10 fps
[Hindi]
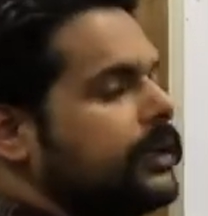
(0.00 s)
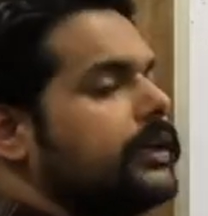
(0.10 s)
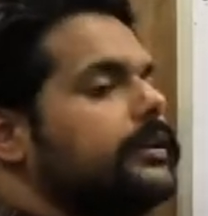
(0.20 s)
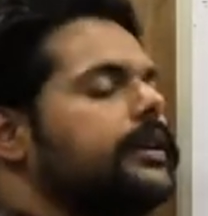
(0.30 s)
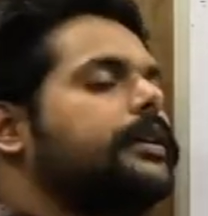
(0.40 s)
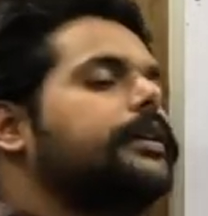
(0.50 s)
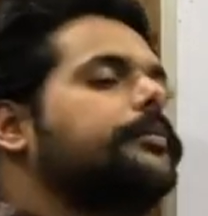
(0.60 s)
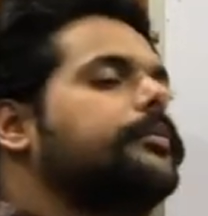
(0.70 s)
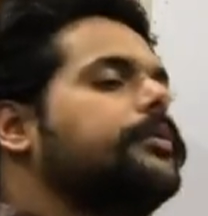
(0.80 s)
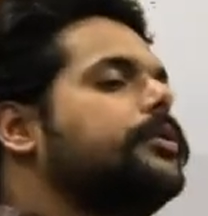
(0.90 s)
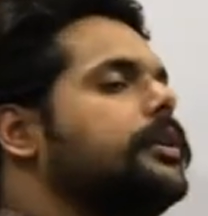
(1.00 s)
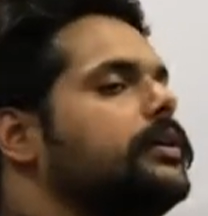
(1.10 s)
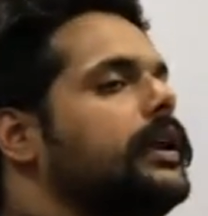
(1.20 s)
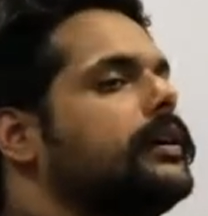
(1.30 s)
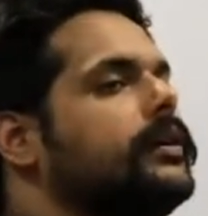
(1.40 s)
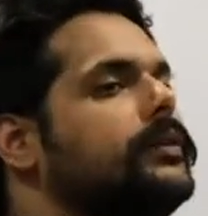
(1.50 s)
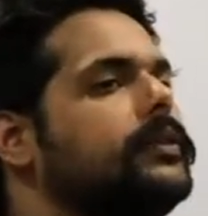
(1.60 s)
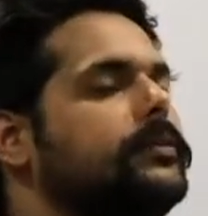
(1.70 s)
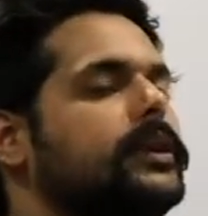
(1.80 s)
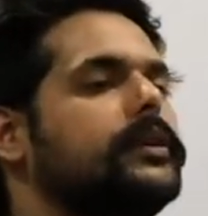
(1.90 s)
देखिए जुडिशल
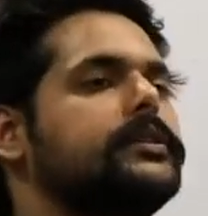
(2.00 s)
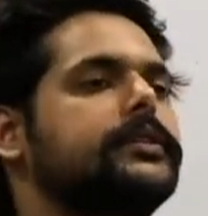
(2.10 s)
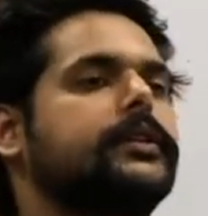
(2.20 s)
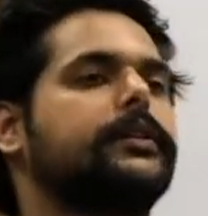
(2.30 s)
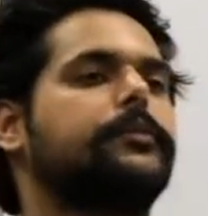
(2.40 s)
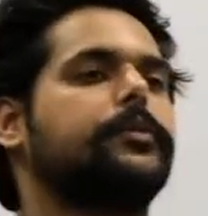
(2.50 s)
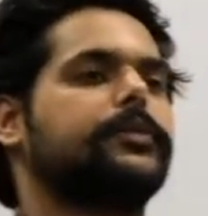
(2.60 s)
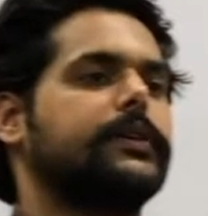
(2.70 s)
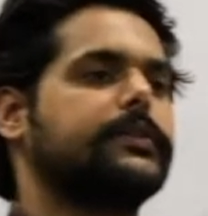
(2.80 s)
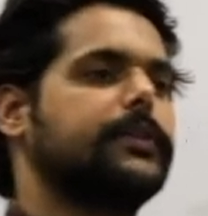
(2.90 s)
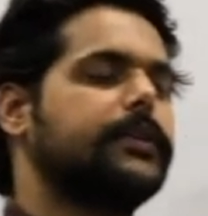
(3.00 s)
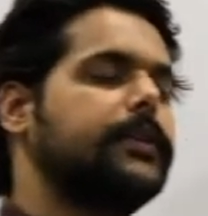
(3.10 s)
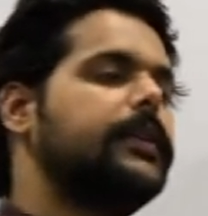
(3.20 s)
एक्टिविज़म एक इस तरह का प्रोसेस है